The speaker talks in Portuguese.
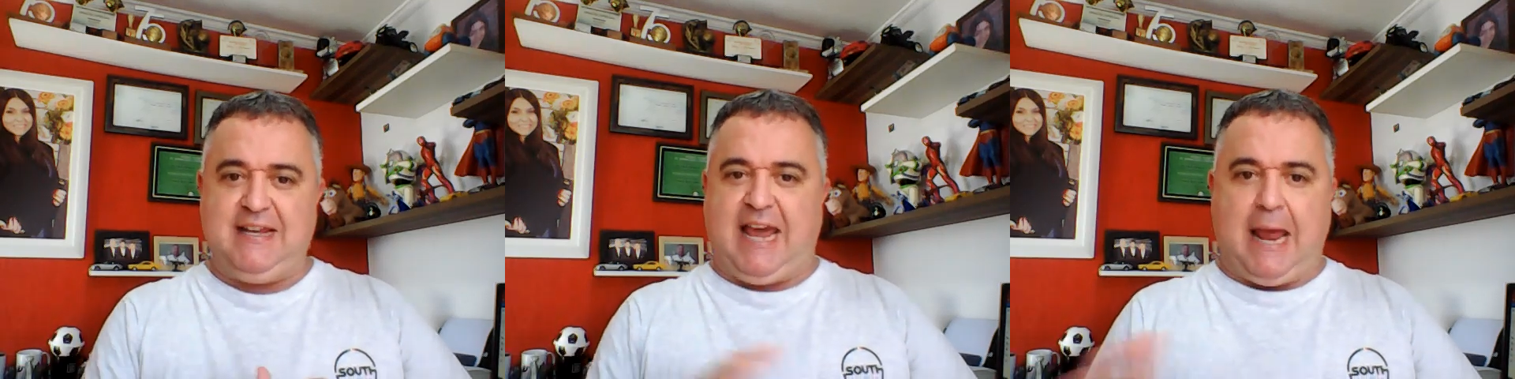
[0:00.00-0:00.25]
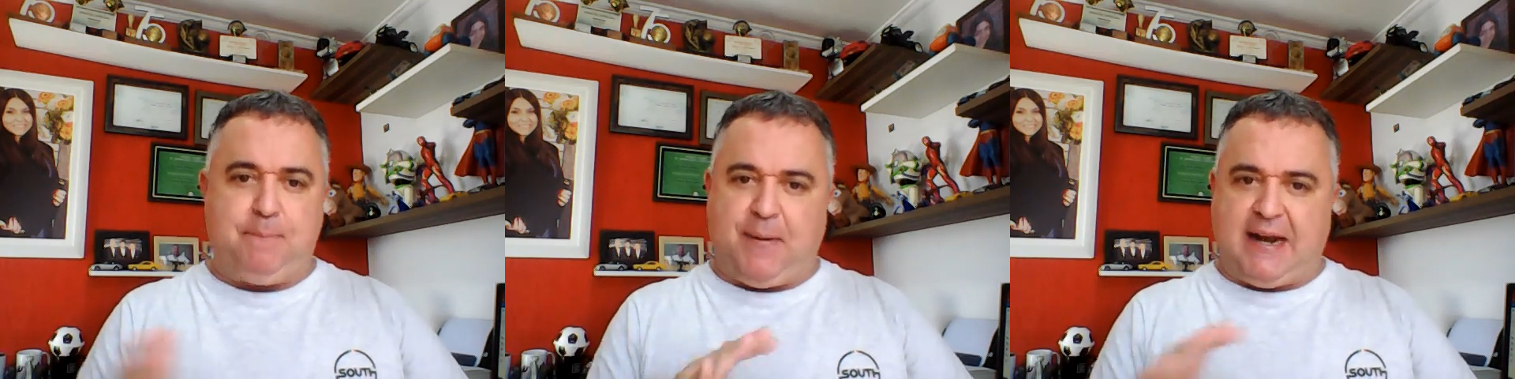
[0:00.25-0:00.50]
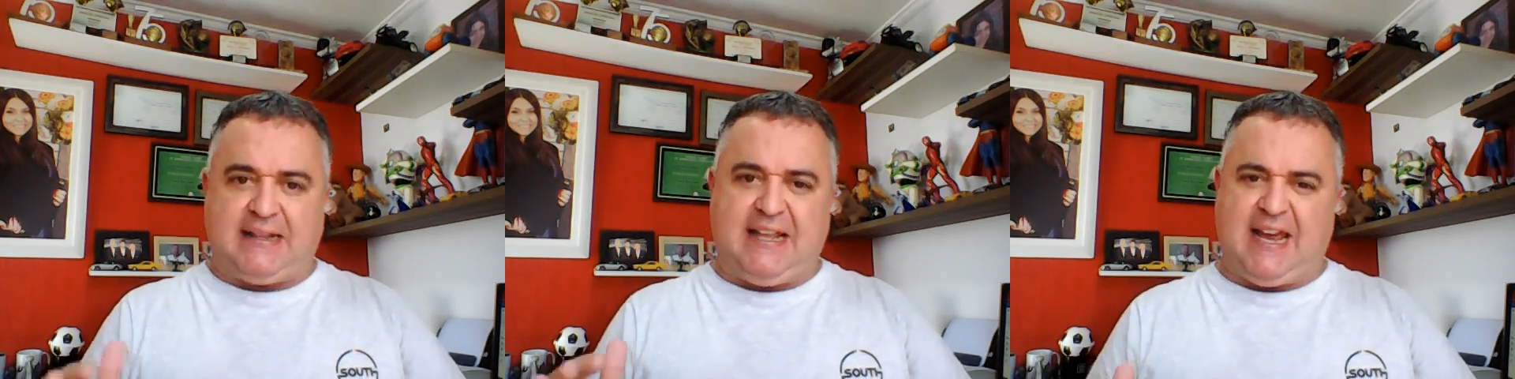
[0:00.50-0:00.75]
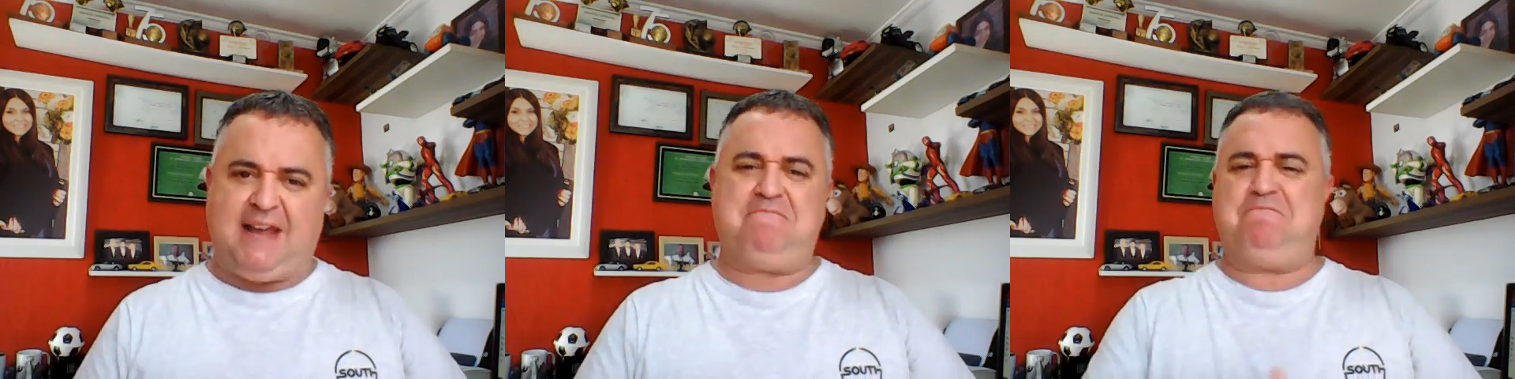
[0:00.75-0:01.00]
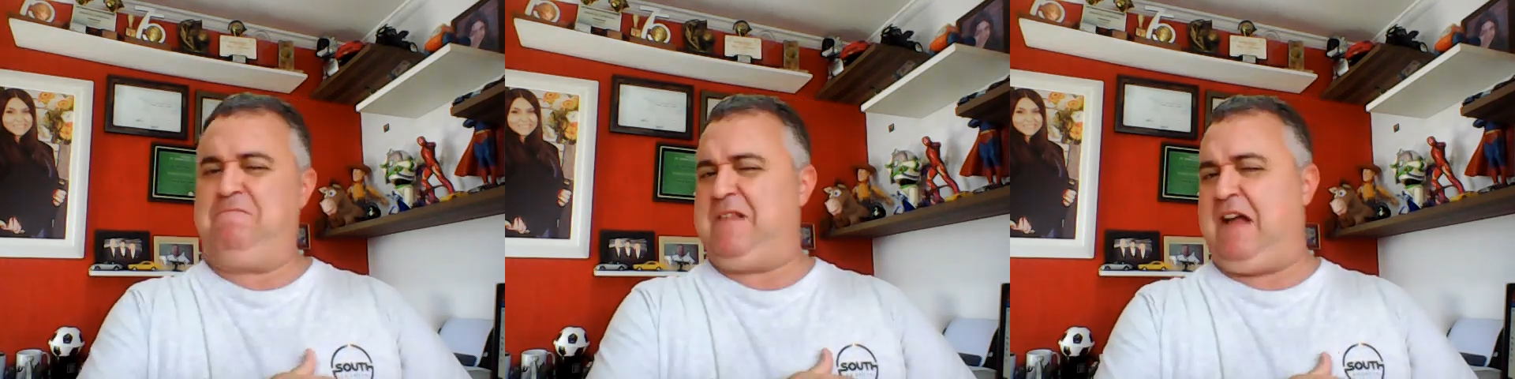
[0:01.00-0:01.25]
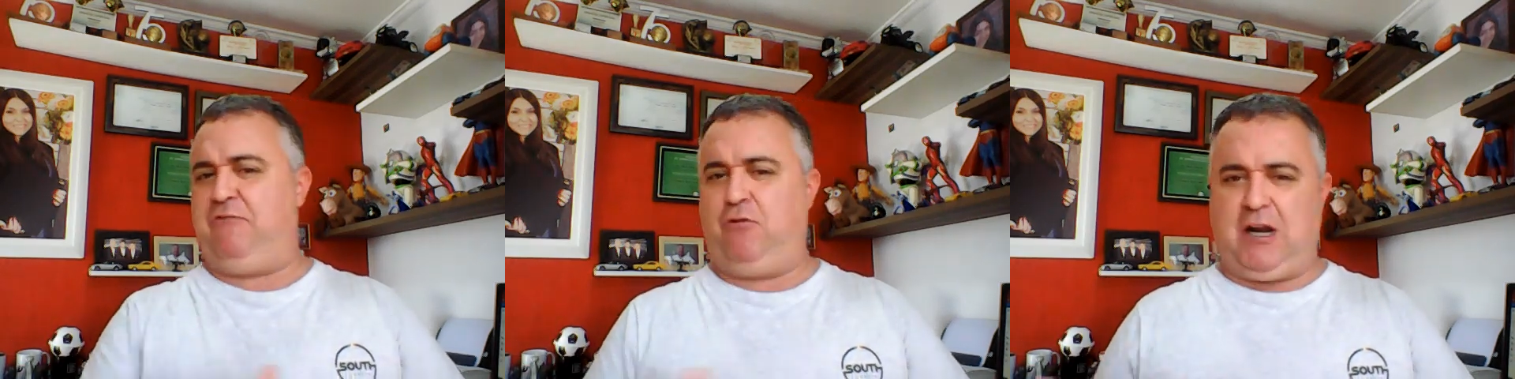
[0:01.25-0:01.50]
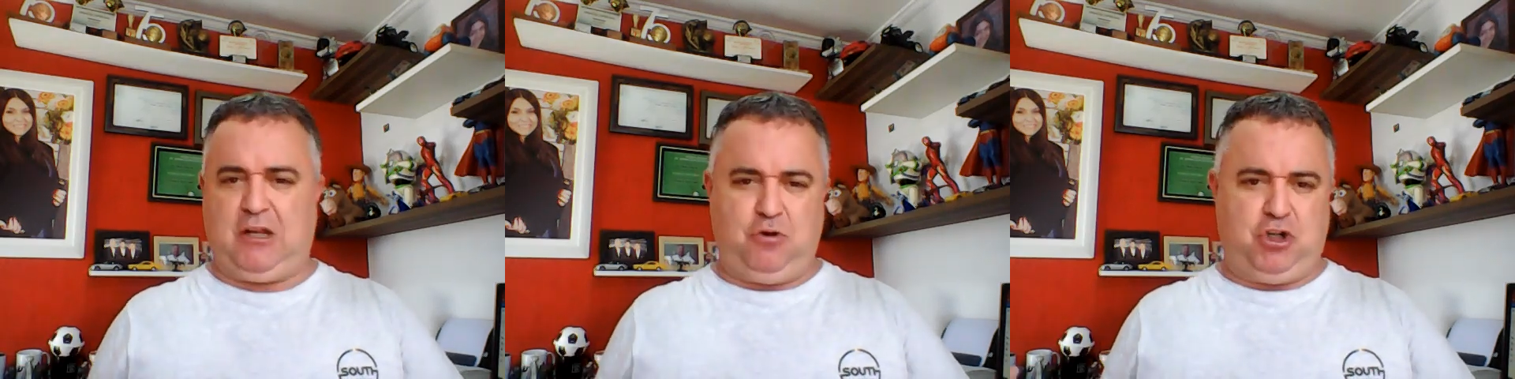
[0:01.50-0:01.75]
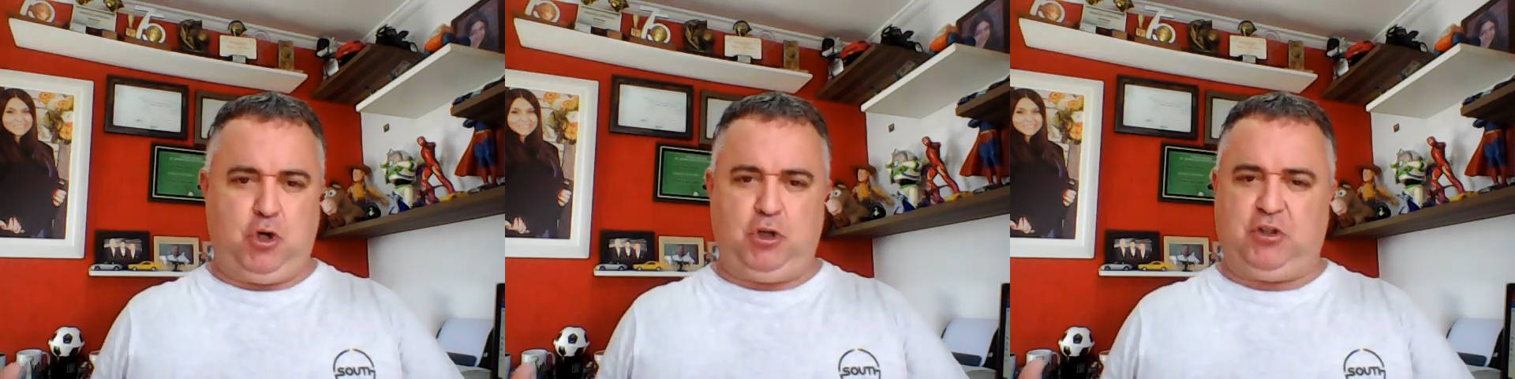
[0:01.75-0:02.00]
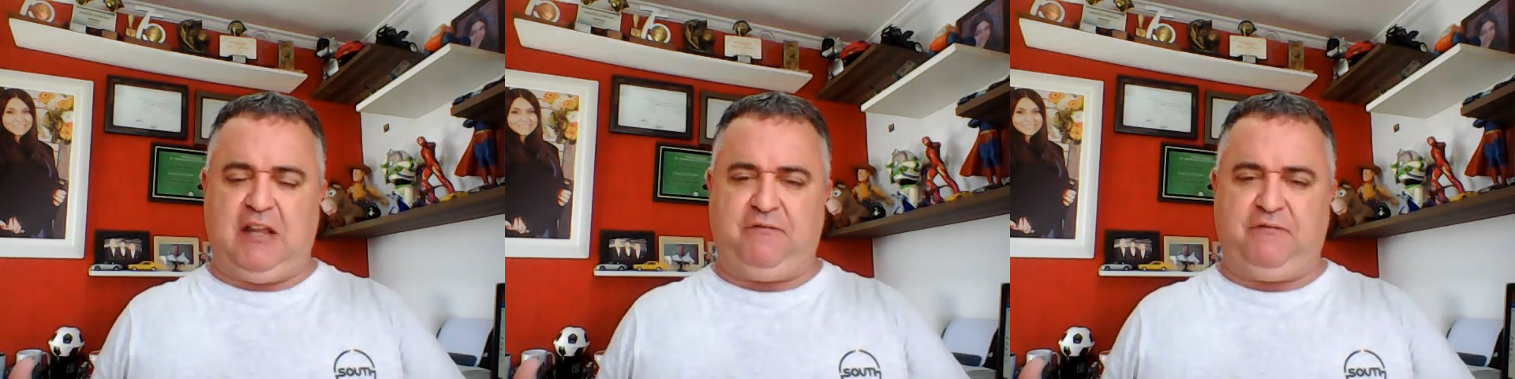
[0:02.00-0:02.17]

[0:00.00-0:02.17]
Quem perder, tá fora do G8